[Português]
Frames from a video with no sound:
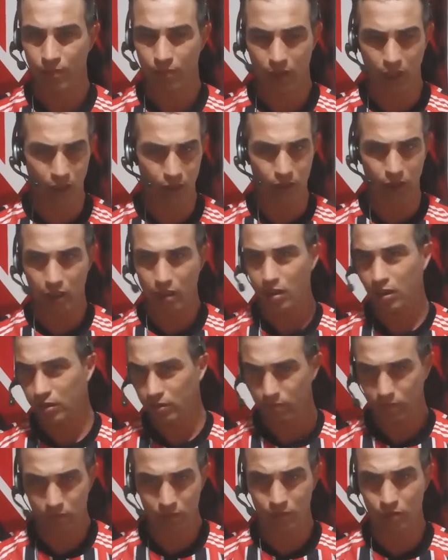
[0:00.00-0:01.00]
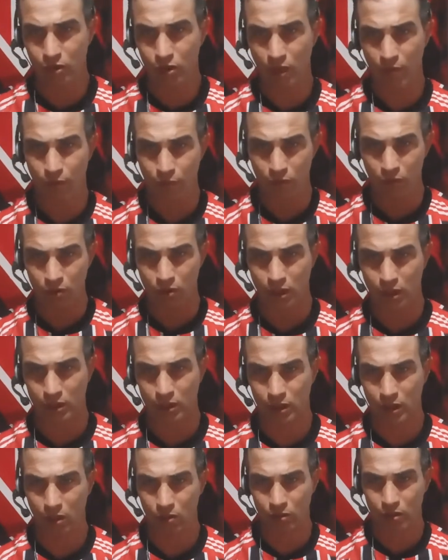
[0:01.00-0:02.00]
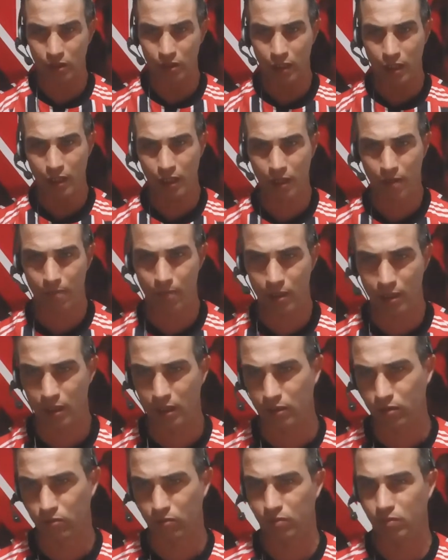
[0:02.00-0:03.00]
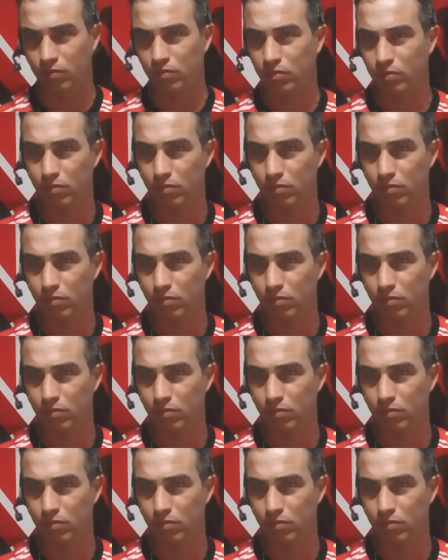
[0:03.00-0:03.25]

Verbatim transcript: Né? Já, já foram com as calças derramando.